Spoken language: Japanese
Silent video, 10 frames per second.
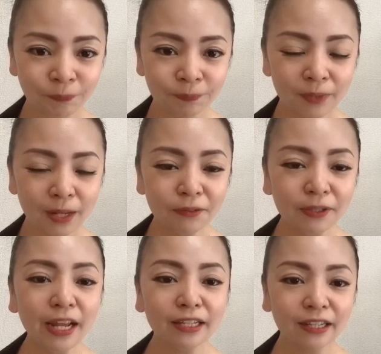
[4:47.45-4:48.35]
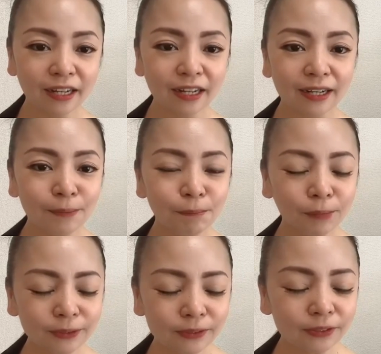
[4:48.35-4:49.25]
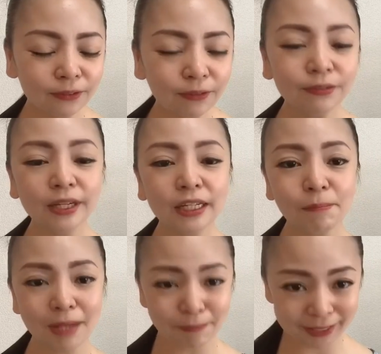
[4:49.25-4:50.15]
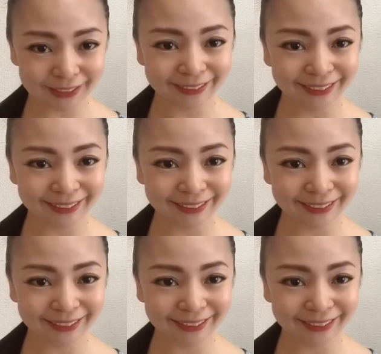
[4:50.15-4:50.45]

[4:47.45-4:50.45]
暗いからものすごい老けて見えます